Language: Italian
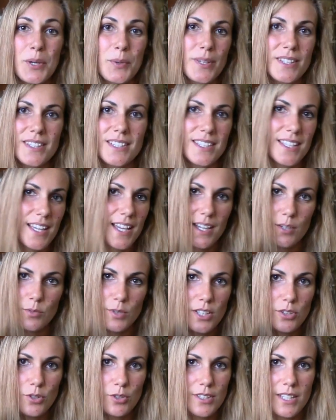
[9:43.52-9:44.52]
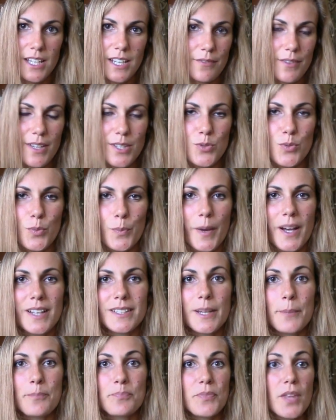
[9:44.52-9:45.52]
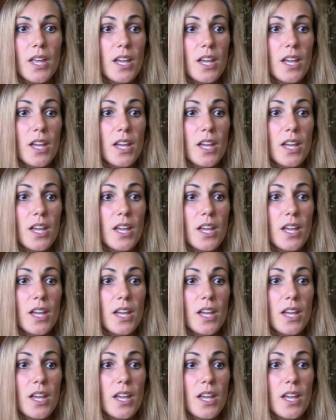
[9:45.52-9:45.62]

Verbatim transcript: Quindi è una torta che va inzuppata.